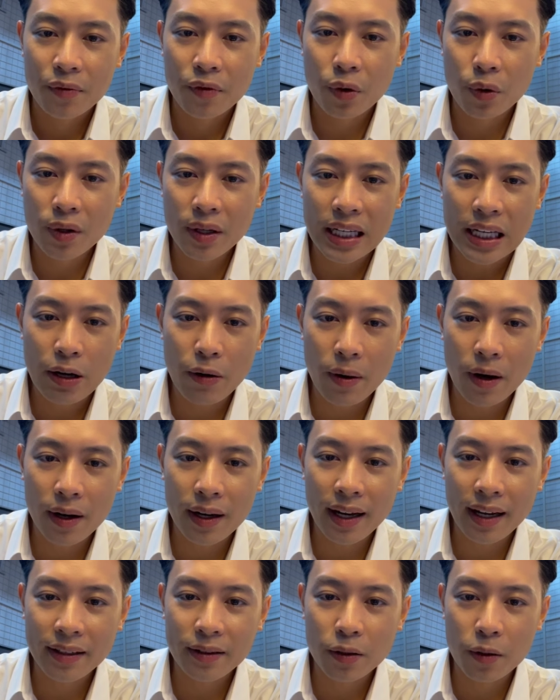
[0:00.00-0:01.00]
Vũ Đức Hiếu
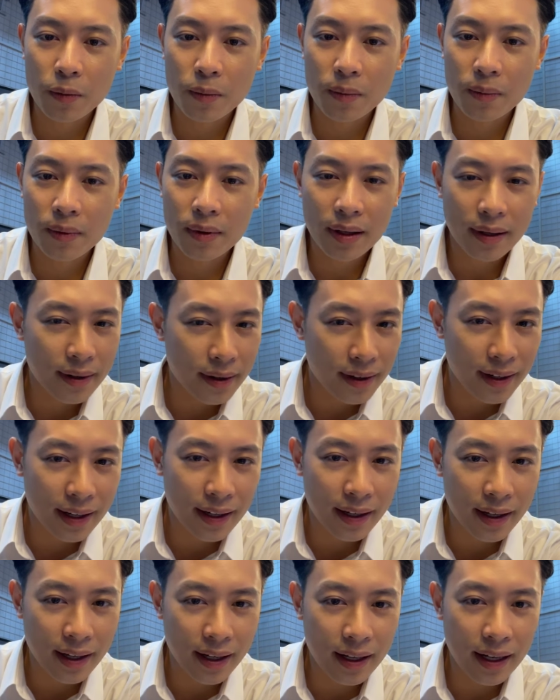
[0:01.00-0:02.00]
hỏi là anh Tùng
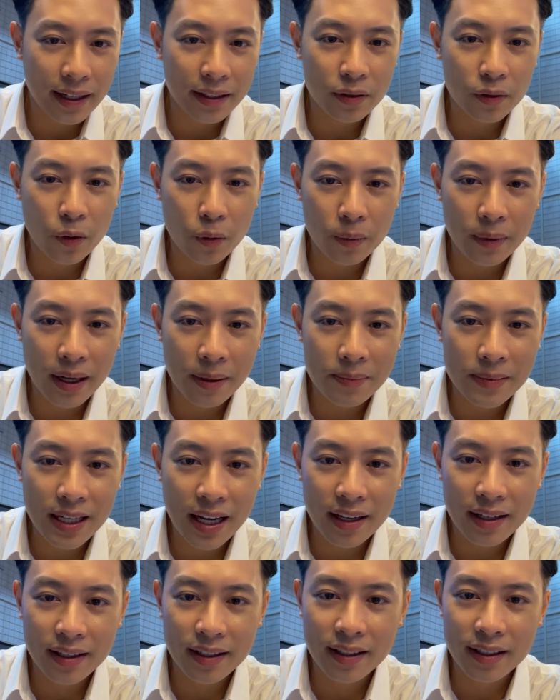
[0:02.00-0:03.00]
à anh Tùng đẹp
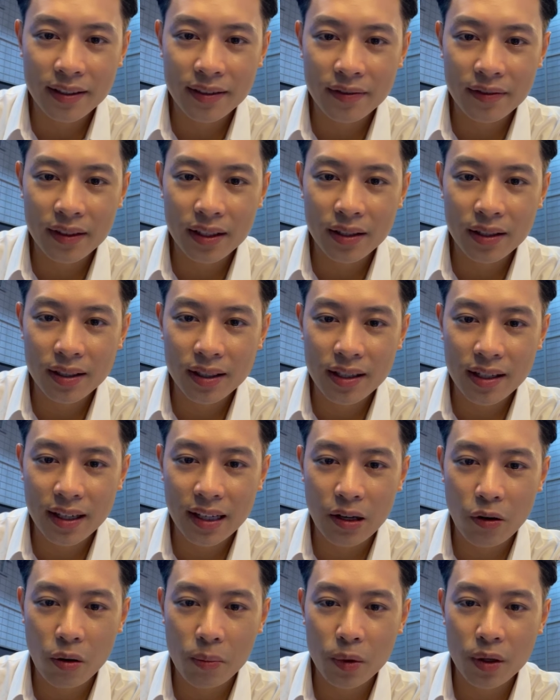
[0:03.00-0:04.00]
trai ơi,
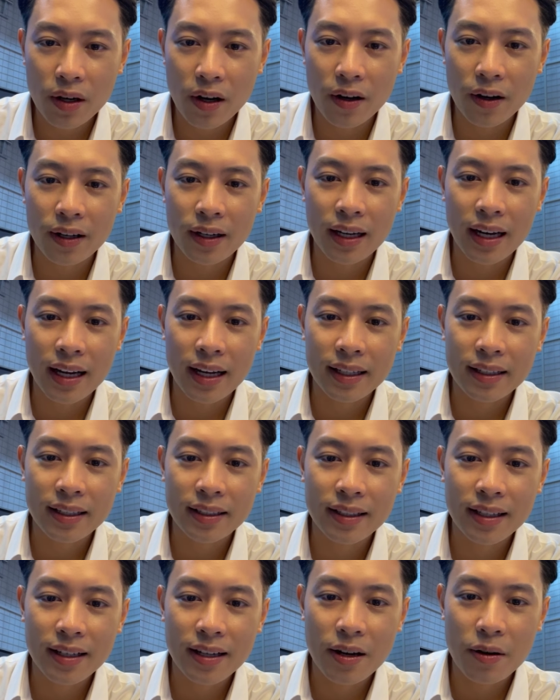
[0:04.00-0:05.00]
Đức Hiếu có muốn hỏi là
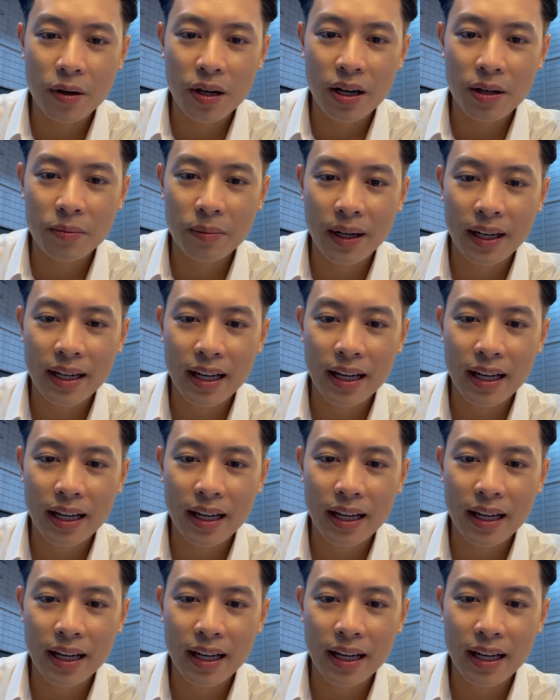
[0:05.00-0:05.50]
thời tiết ở đâu không?